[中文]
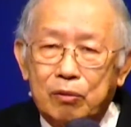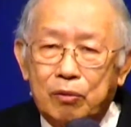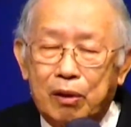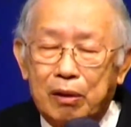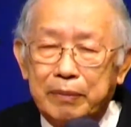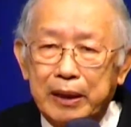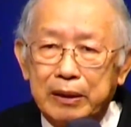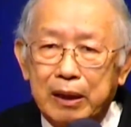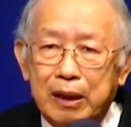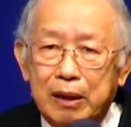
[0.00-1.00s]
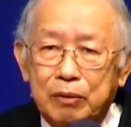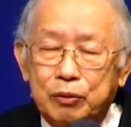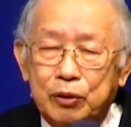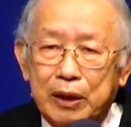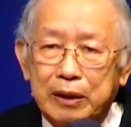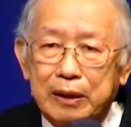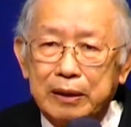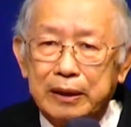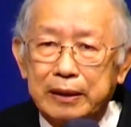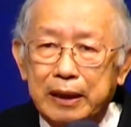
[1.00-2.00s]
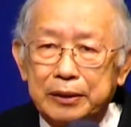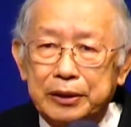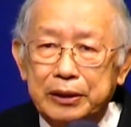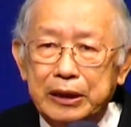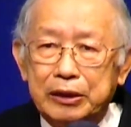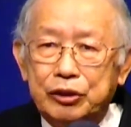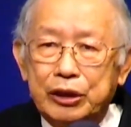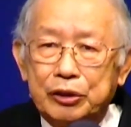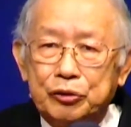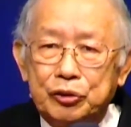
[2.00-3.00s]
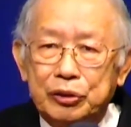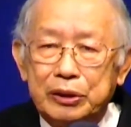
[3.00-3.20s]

我们的魂现在是进行式，